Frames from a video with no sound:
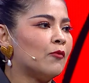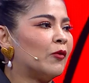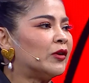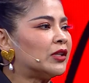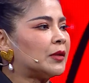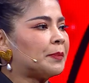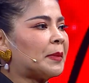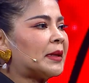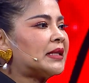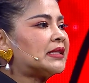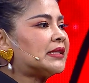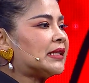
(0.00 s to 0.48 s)

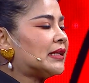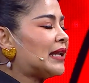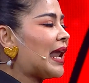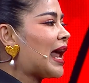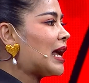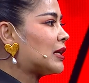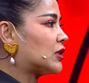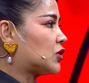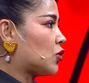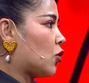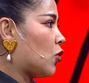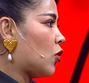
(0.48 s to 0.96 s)
ว่าจะเป็นสี
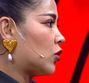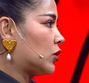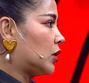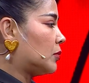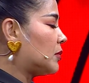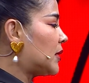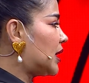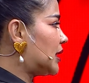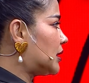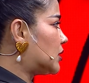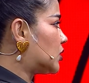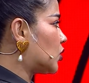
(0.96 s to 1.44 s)
แดงโชว์
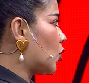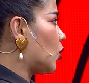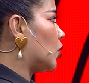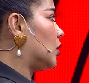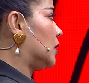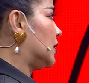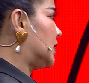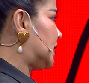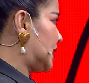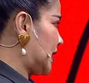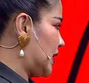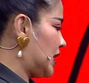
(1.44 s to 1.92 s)
น้ำเงินโช
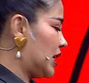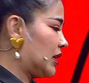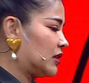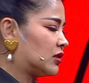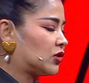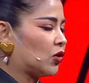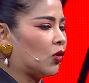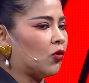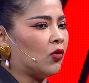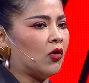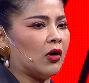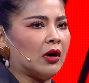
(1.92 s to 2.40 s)
ว์หรือสีเหลือ
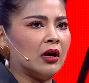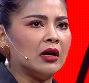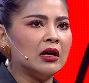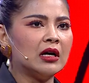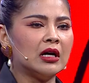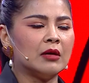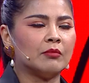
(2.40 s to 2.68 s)
งโชว์